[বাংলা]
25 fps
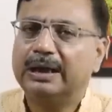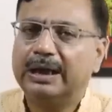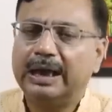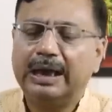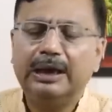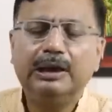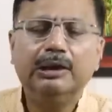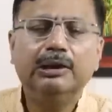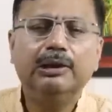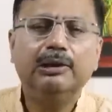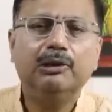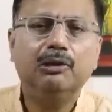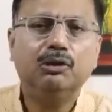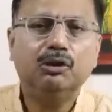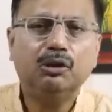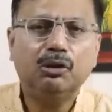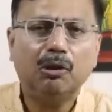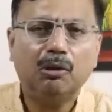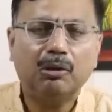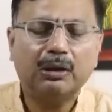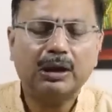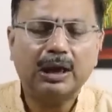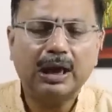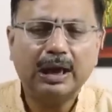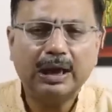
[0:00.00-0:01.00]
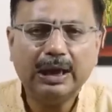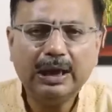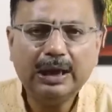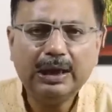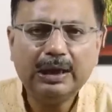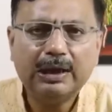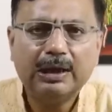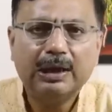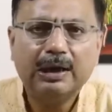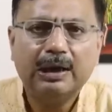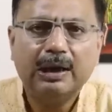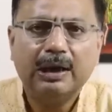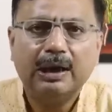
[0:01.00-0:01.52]
কেন্দ্রীয় সরকারের
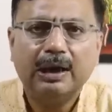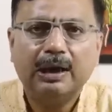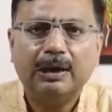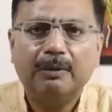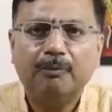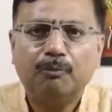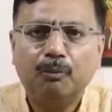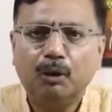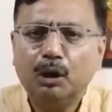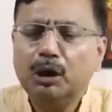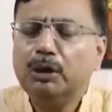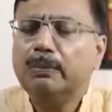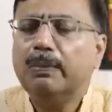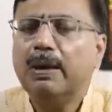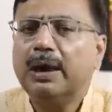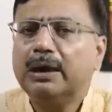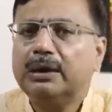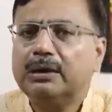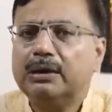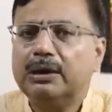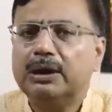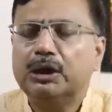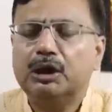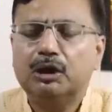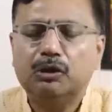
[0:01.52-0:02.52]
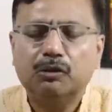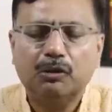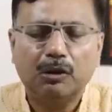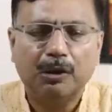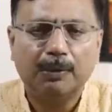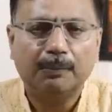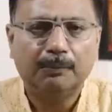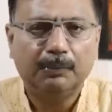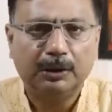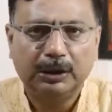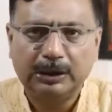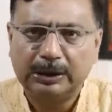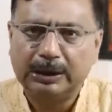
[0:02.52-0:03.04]

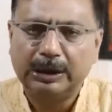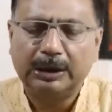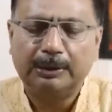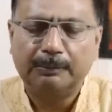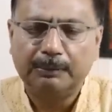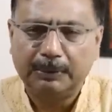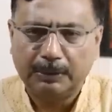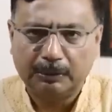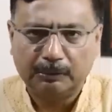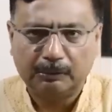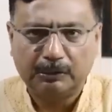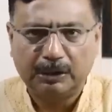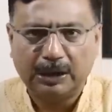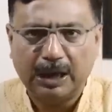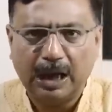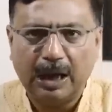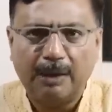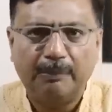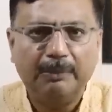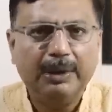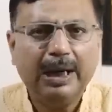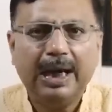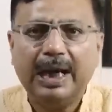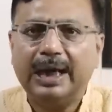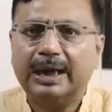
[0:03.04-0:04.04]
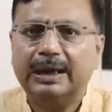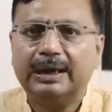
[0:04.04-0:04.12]
বৈমাতৃসুলভ সুলভ নীতির বিরুদ্ধে আমি